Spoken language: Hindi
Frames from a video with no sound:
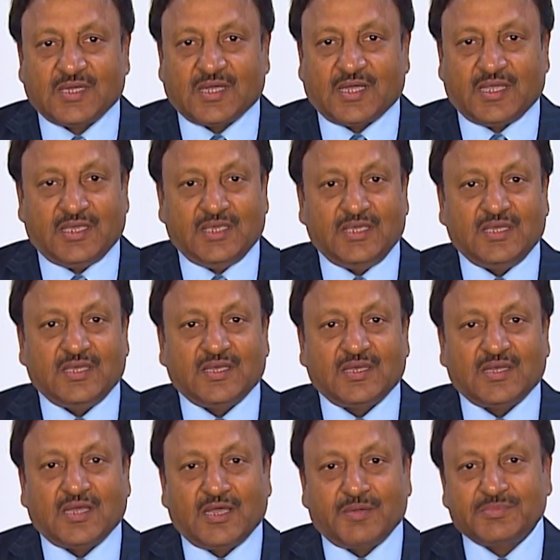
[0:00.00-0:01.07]
कहीं
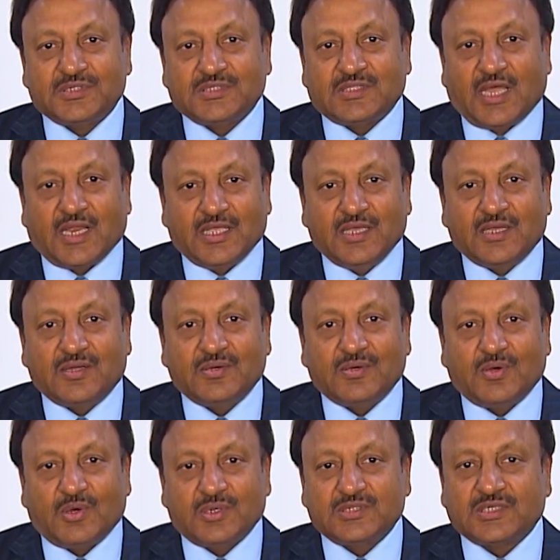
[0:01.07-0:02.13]
हम इस तारीख
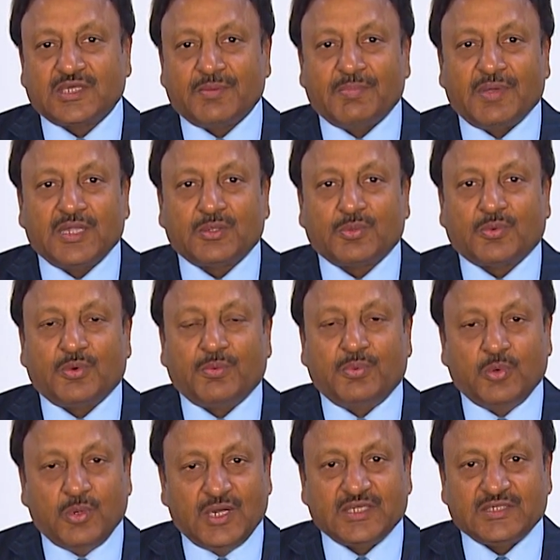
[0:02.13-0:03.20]
और इसके महत्व को
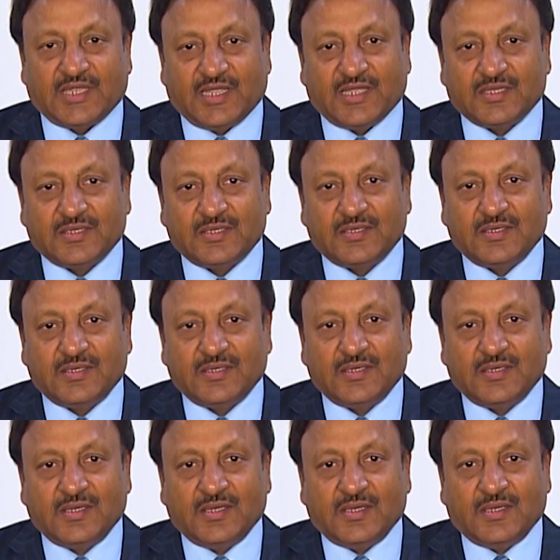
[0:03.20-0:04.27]
भूल न जाएं
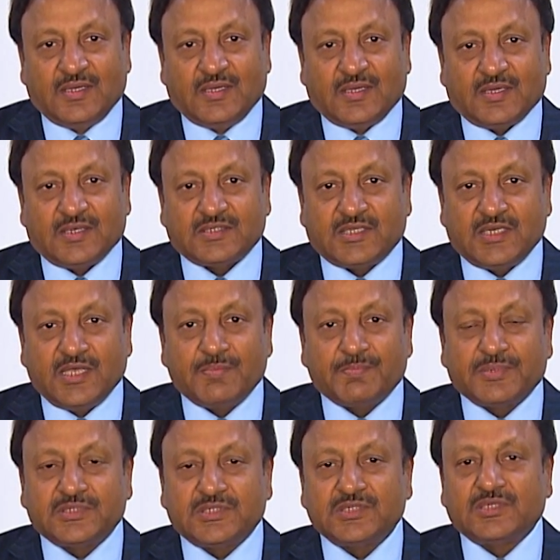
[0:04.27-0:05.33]
इसलिए हम
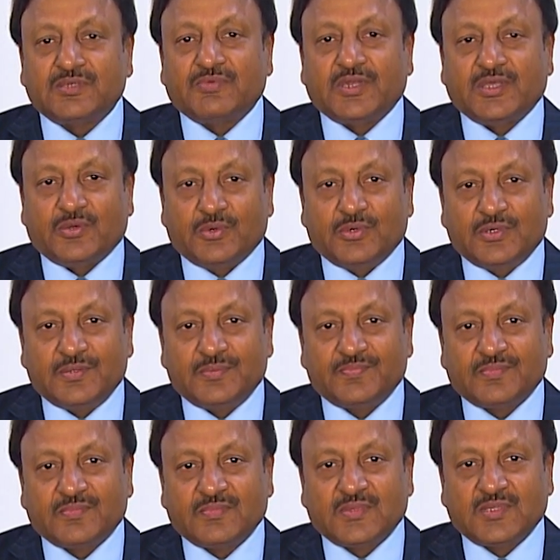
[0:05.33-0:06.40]
25 जनवरी को
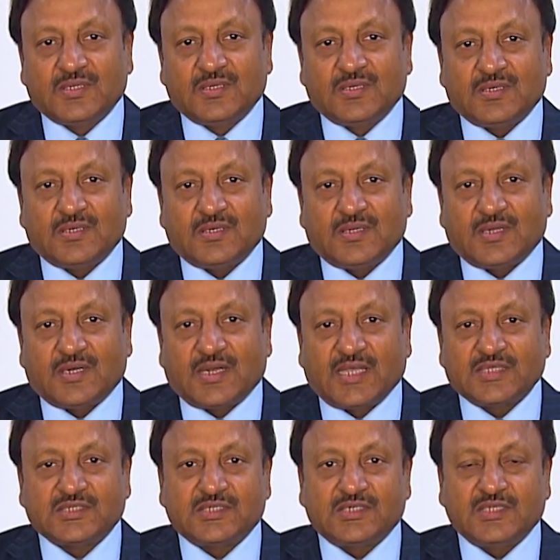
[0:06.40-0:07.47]

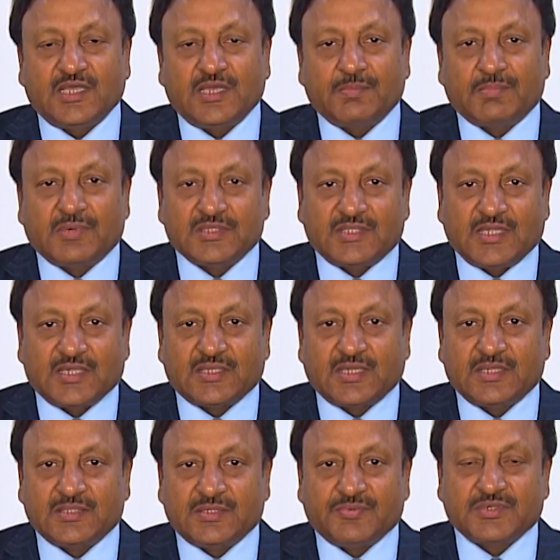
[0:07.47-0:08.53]
राष्ट्रीय
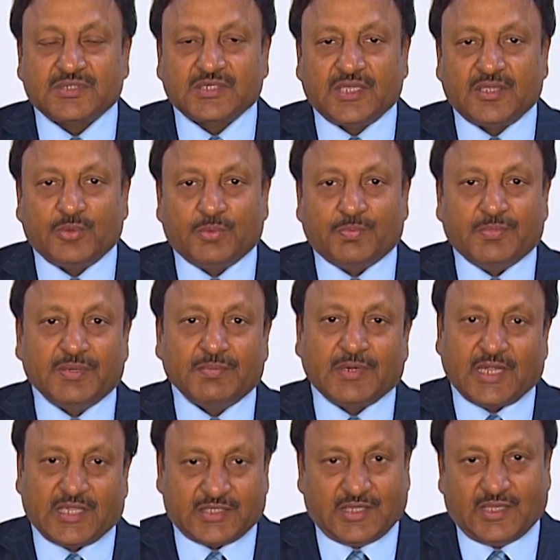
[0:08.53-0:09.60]
मतदाता दिवस के रूप में
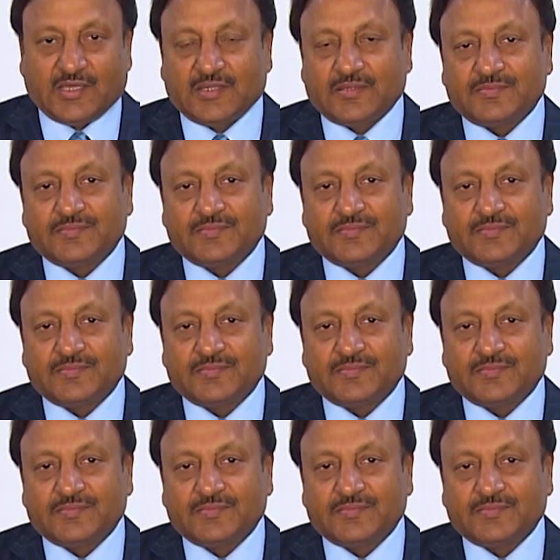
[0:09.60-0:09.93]
मनाते हैं